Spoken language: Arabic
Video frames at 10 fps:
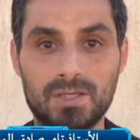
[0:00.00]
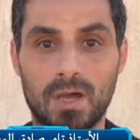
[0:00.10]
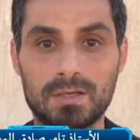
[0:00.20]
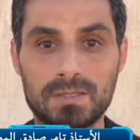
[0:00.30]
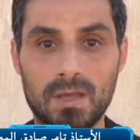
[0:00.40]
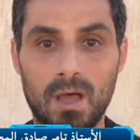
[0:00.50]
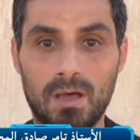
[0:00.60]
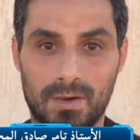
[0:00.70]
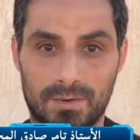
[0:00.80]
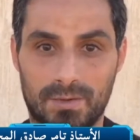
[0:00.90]
شخص
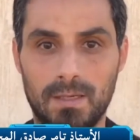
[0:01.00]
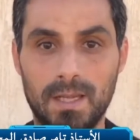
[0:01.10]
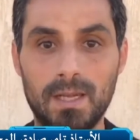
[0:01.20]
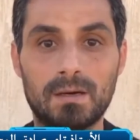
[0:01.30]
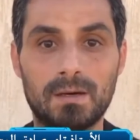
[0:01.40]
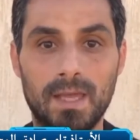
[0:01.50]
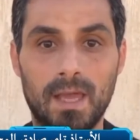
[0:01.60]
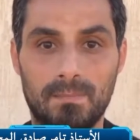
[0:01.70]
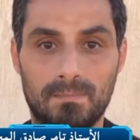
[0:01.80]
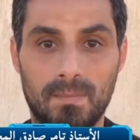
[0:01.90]
آخر
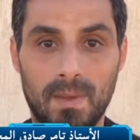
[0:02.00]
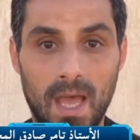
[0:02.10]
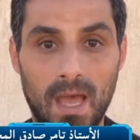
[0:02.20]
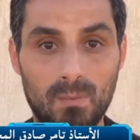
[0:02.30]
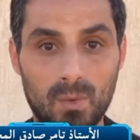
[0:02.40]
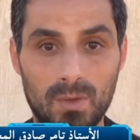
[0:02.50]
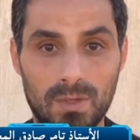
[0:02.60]
للقيام بمهامه